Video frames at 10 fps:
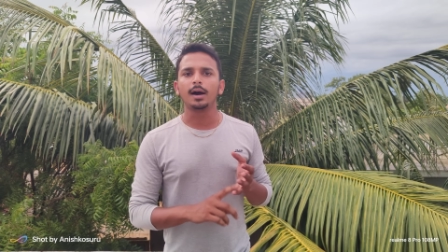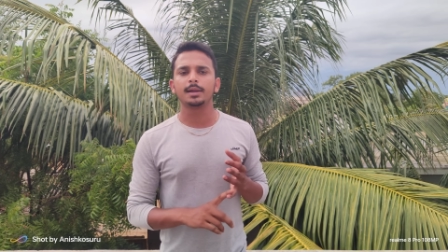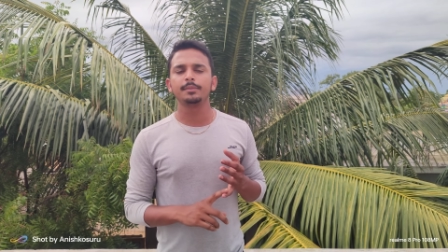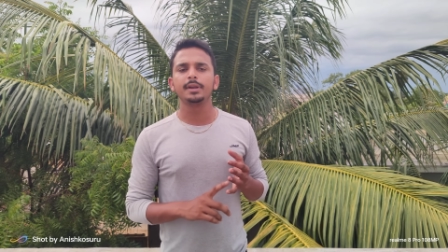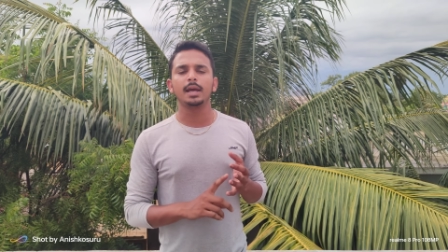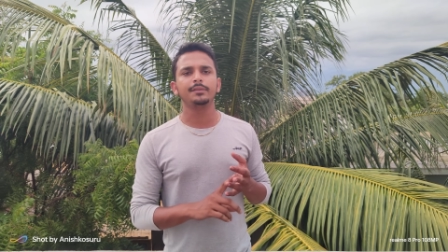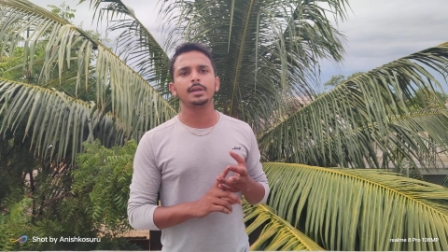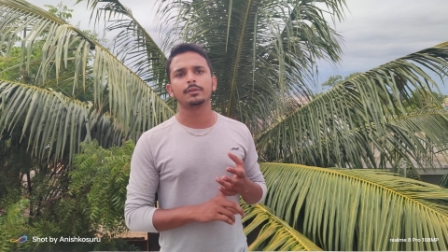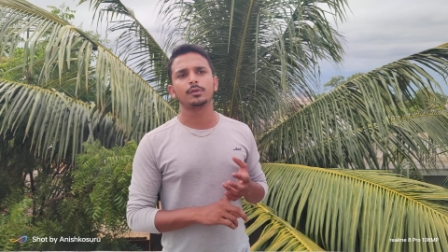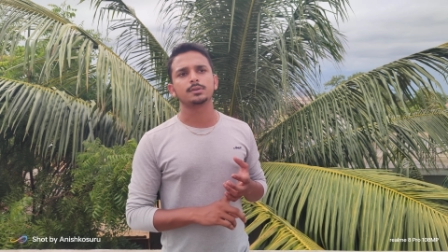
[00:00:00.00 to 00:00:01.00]
ఆర్మీ నేవీ
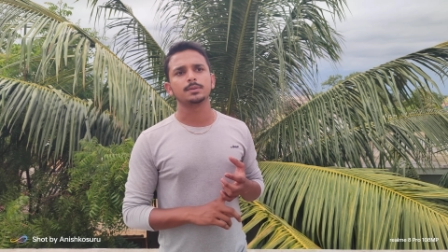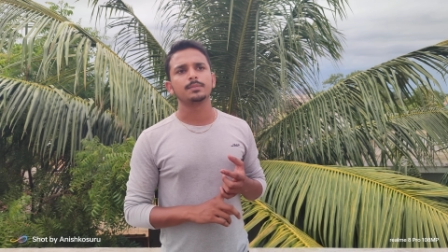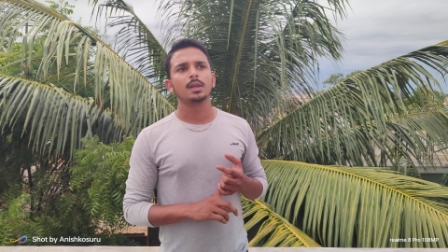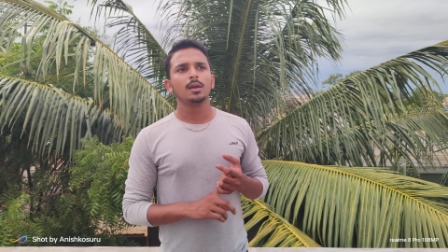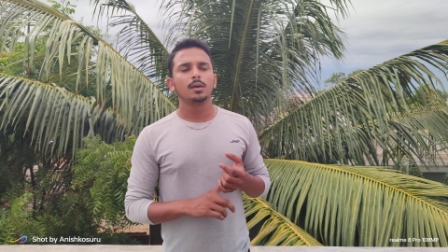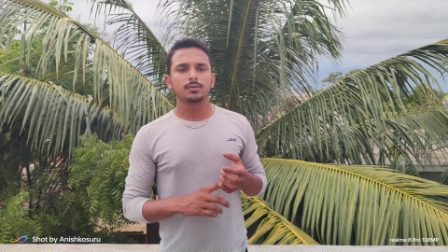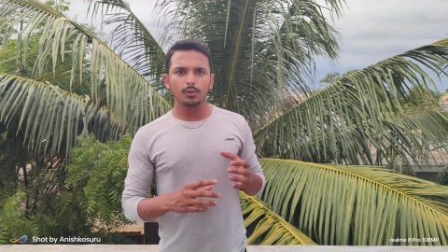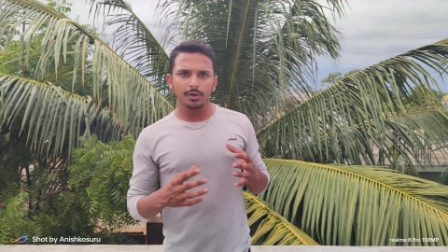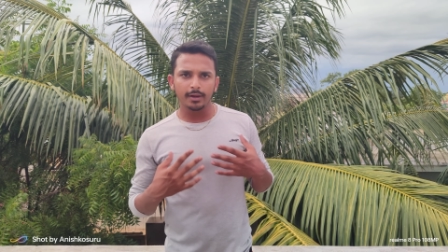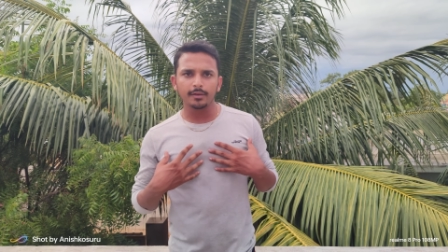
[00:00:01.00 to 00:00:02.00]
ఎయిర్ ఫోర్స్ సో
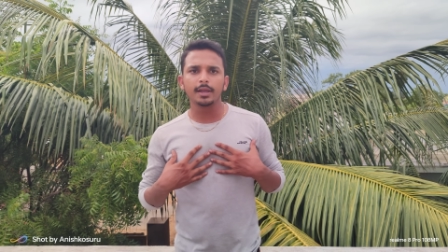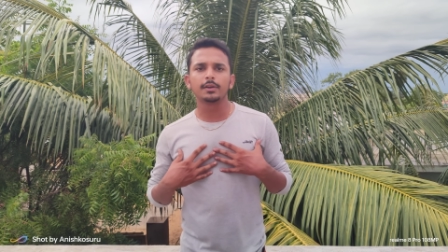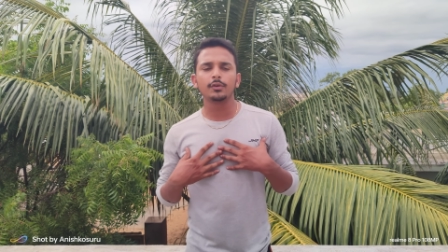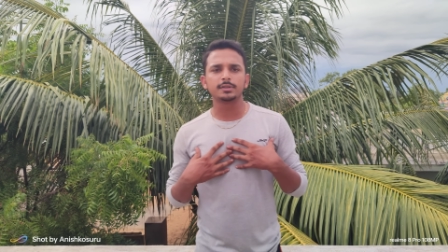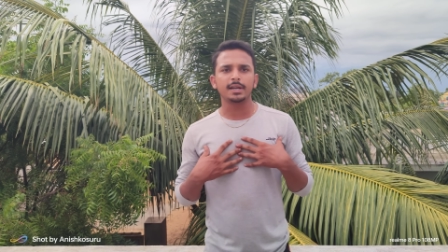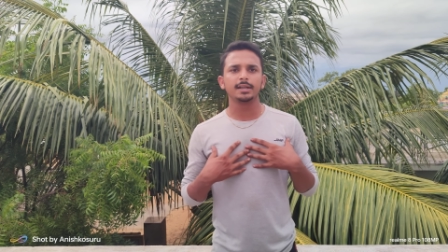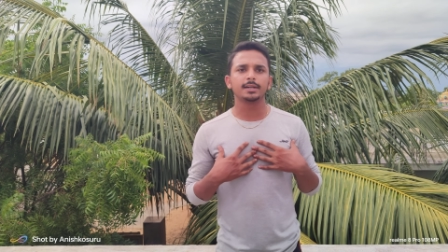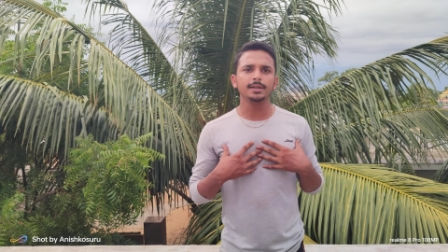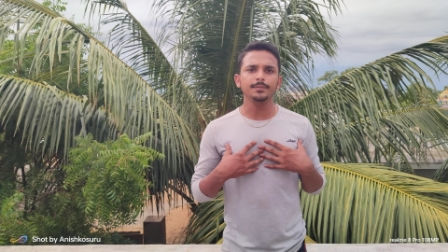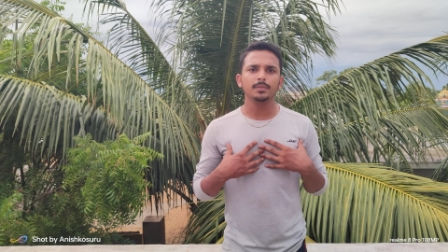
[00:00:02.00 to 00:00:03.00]
నేను ఎయిర్ ఫోర్స్
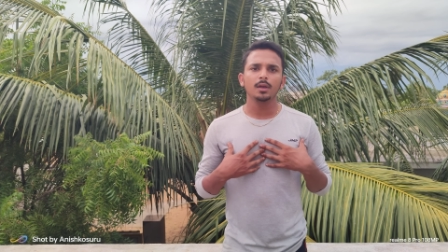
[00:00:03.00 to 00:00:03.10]
క్యాడెట్ని